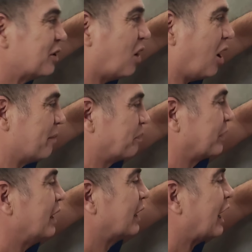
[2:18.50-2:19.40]
ó
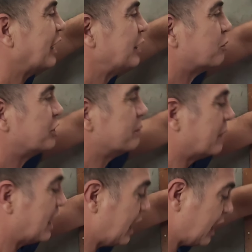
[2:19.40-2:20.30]
carimbo de
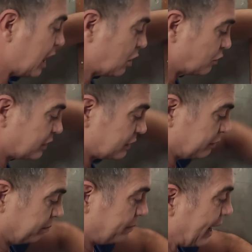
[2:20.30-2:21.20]
mãos,
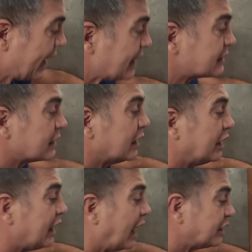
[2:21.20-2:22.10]
pés
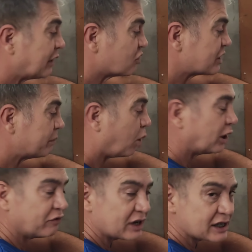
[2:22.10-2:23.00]
e ainda você
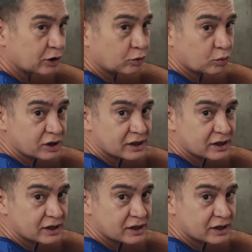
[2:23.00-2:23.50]
pode fazer dos